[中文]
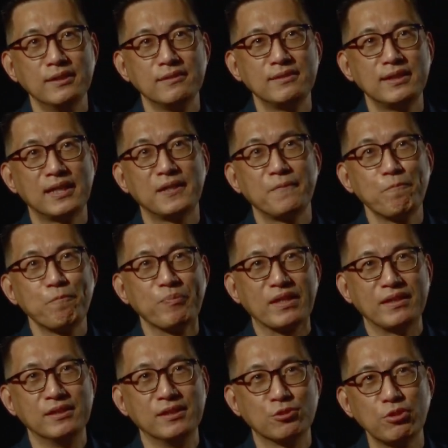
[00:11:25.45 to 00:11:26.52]
那
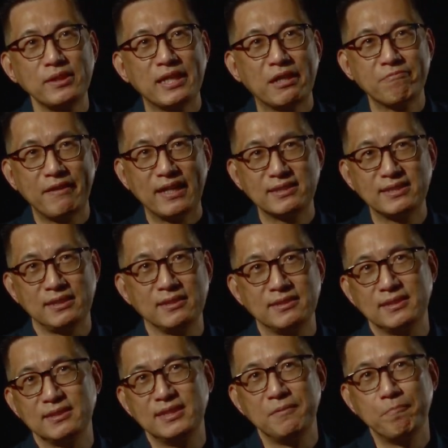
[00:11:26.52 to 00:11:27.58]
呃所以它发展的
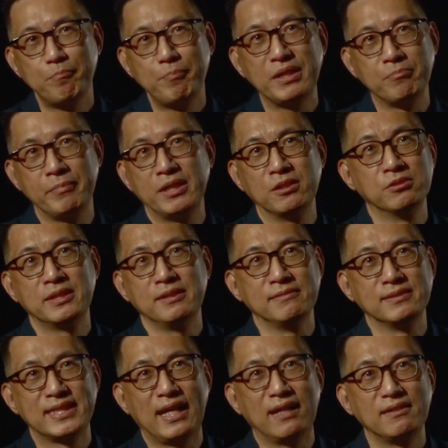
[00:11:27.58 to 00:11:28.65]
时间并没有很
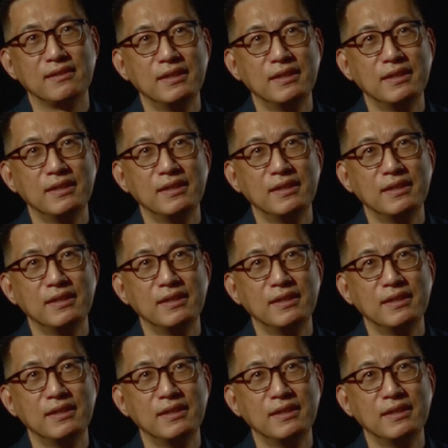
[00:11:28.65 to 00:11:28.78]
长。